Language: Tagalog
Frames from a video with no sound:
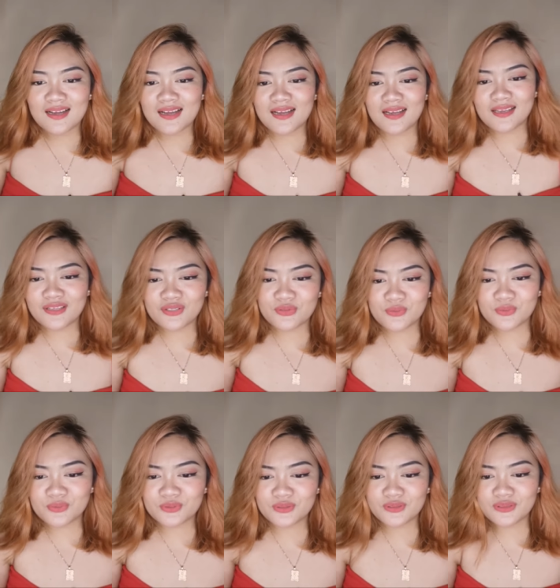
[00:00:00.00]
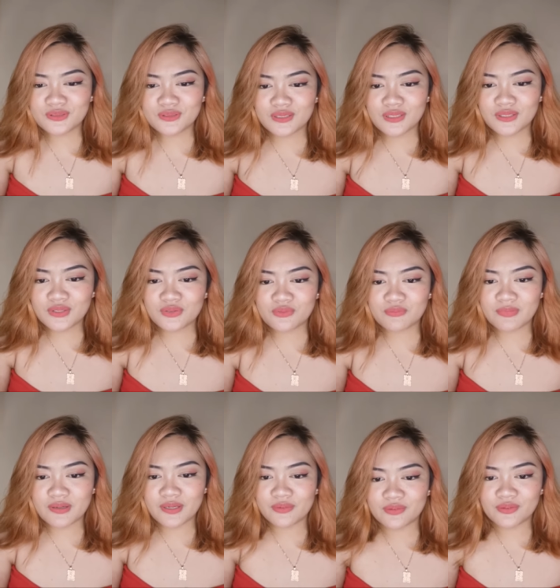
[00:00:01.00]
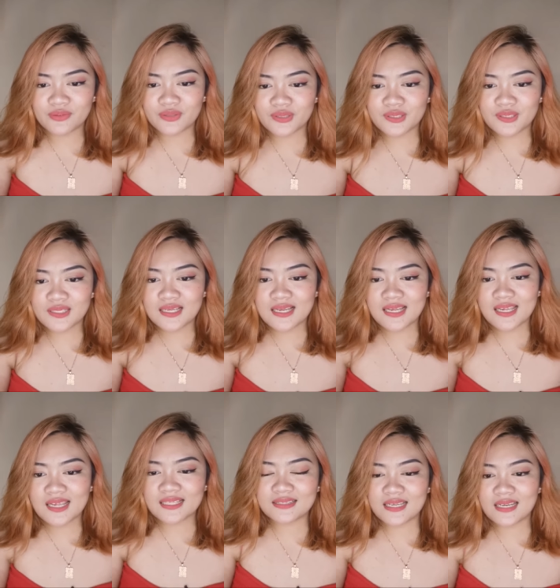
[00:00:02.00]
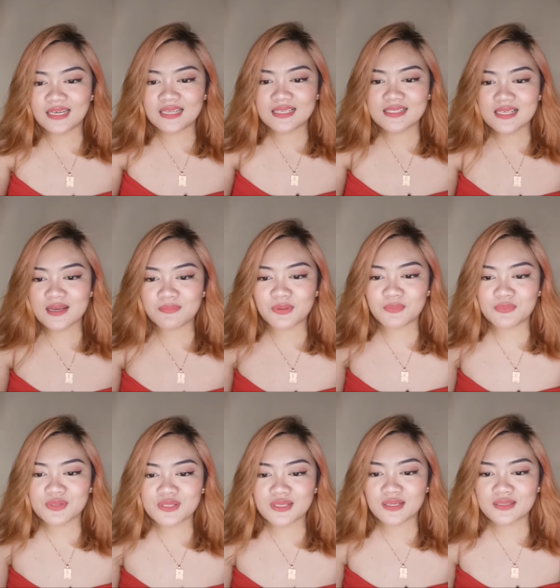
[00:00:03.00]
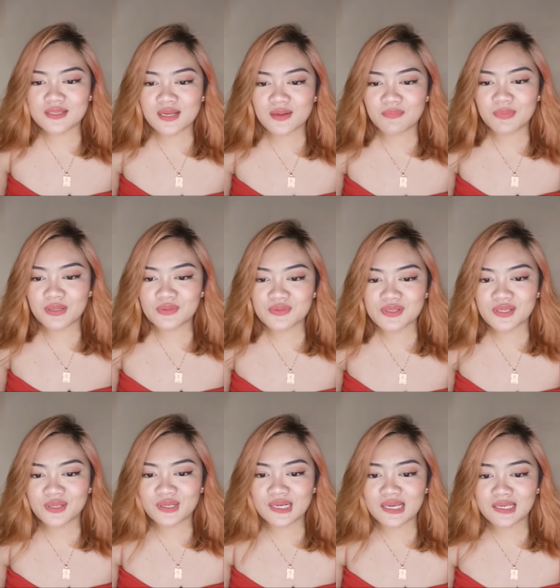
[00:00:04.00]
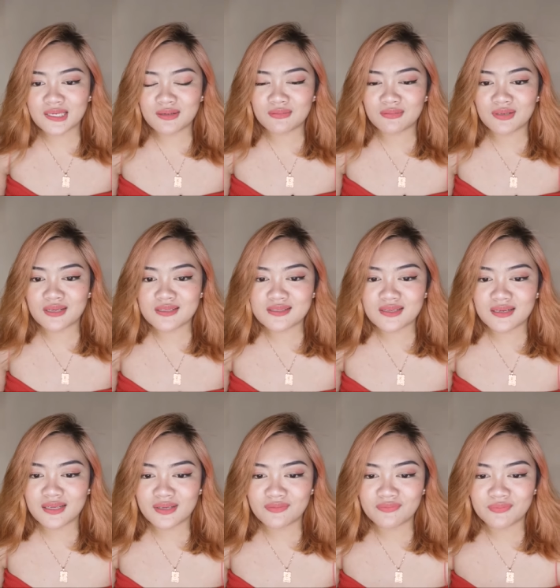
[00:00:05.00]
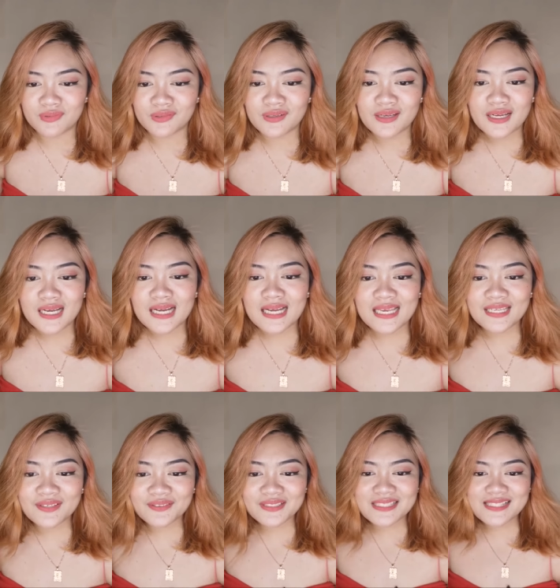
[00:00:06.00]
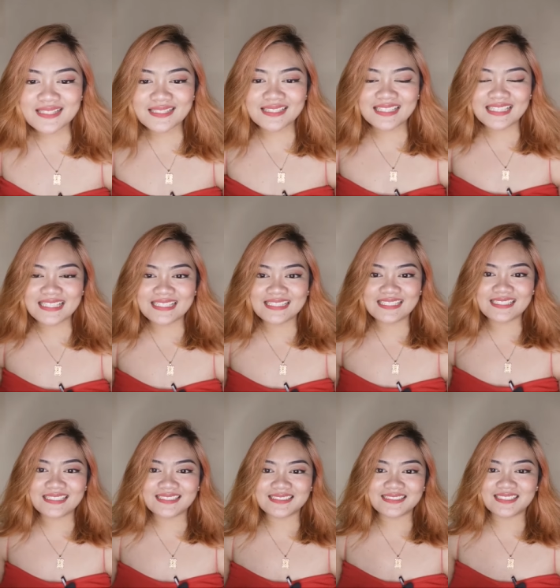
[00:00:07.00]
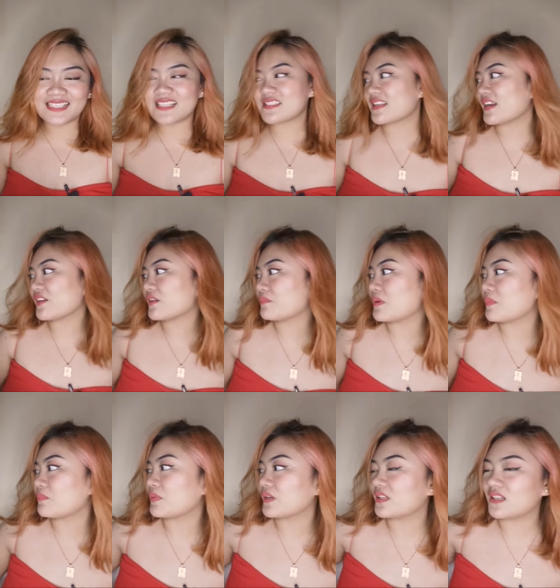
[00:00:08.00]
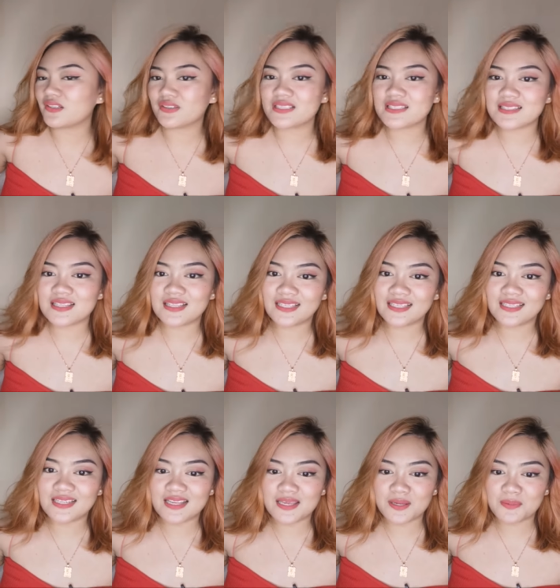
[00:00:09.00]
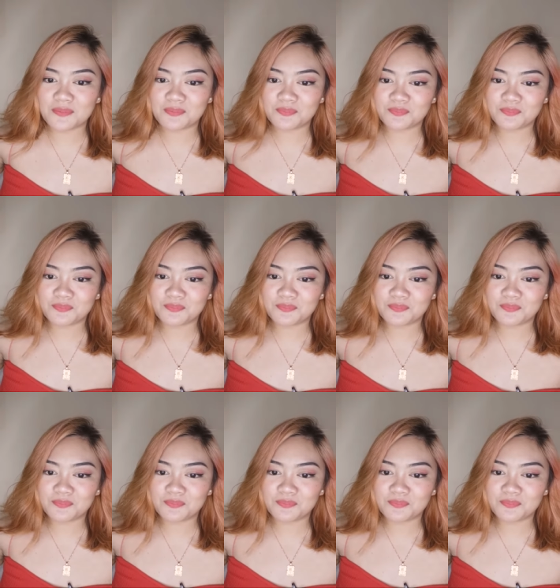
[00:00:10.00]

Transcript: Hi, yun. Yun ba yun? Hi, Ate Ayla. Sabi, mo, sabi ko sa'yo, lagi ako nasa live mo. Hi, Krisnaline. Yes, I remember the Krisnaline name.